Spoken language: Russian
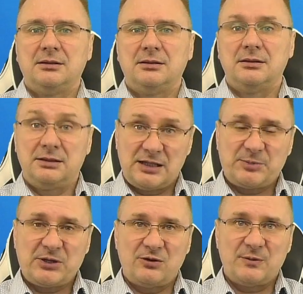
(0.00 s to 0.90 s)
Итак,
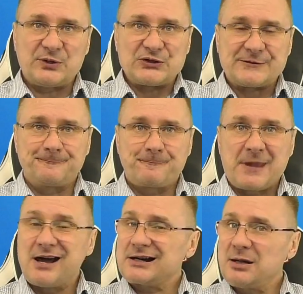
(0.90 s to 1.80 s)
первый вопрос.
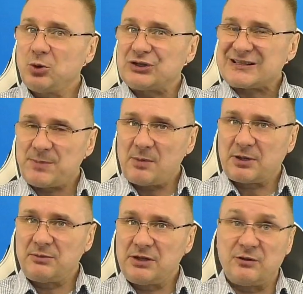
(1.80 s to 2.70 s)
Работа с
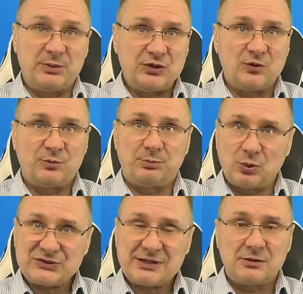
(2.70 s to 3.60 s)
папками в меню
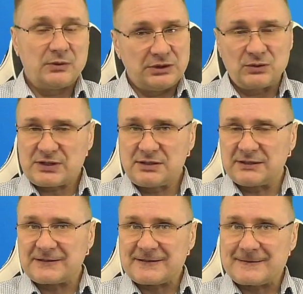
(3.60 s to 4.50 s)
«Пуск Windows
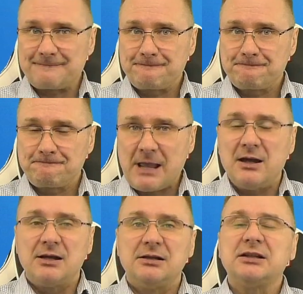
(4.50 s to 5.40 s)
11».
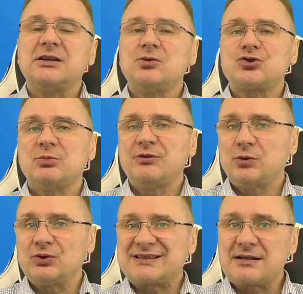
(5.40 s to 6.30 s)
Для того, чтобы
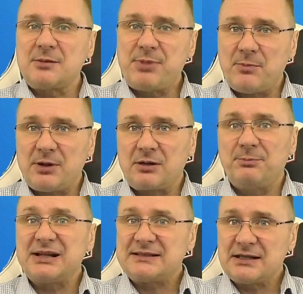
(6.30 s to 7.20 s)
функция папок
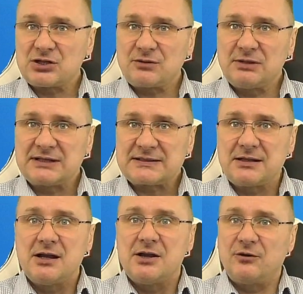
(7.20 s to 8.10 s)
поддерживалась
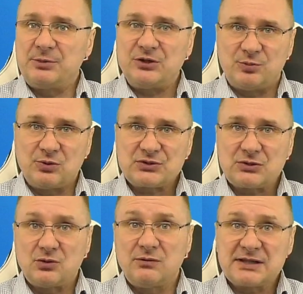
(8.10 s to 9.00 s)
в меню «Пуск»,
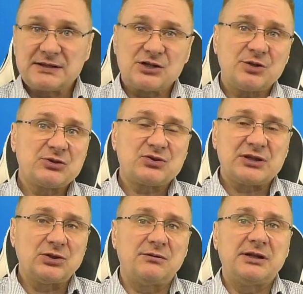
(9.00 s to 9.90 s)
у вас должна быть
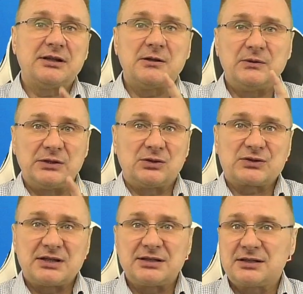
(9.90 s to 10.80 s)
установлена Windows
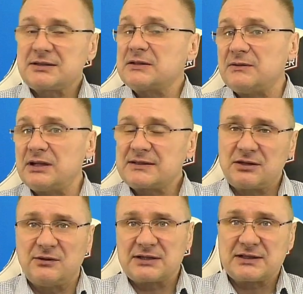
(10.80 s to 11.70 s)
11 версии
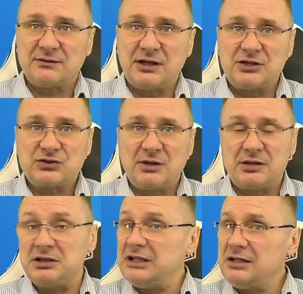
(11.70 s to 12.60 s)
22H2
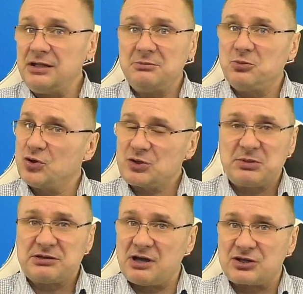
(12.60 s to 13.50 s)
или, может
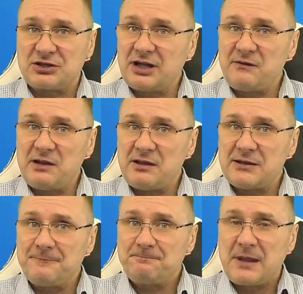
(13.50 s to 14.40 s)
быть, даже
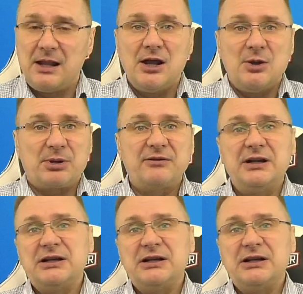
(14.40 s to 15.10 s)
новее. Проверить